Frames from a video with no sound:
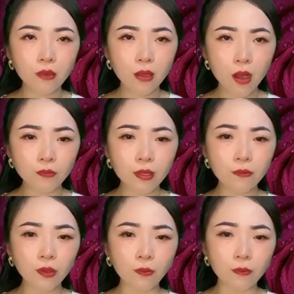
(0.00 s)
Ngọc tiếp
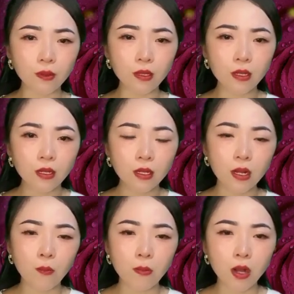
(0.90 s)
tục.
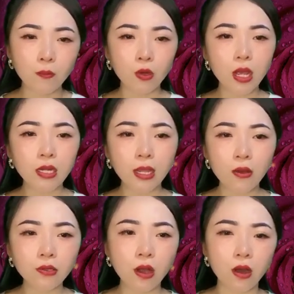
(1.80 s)
Ngọc mở một ngăn
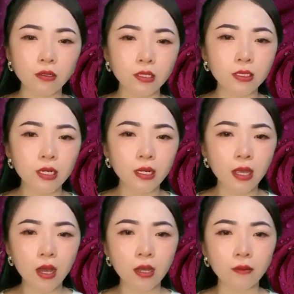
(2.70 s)
kéo nhỏ được thiết
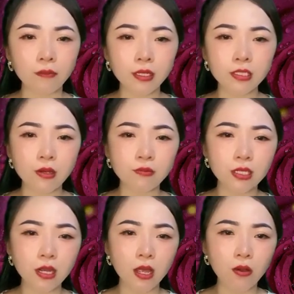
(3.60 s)
kế ẩn bên trong
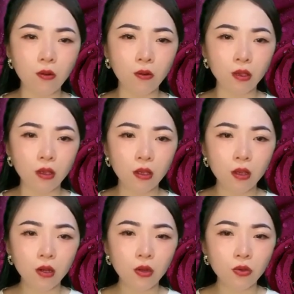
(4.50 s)
chiếc ghế ngồi,
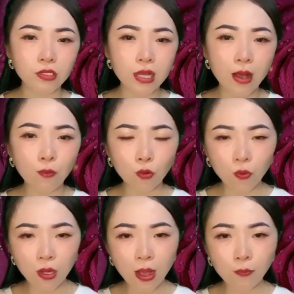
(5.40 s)
lôi ra một
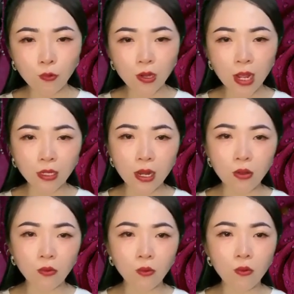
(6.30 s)
cuốn album ảnh
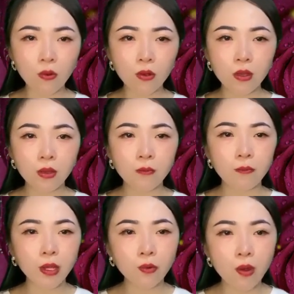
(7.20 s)
đã cũ.
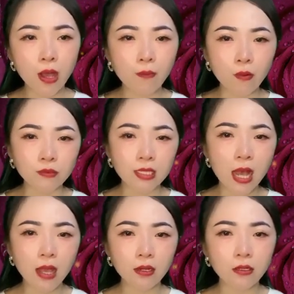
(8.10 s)
Bên ngoài bọc
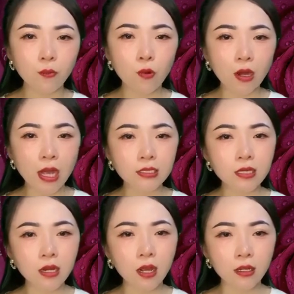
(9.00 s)
da được buộc lại
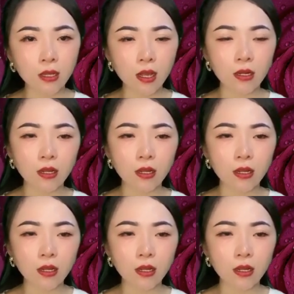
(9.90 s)
rất cẩn thận.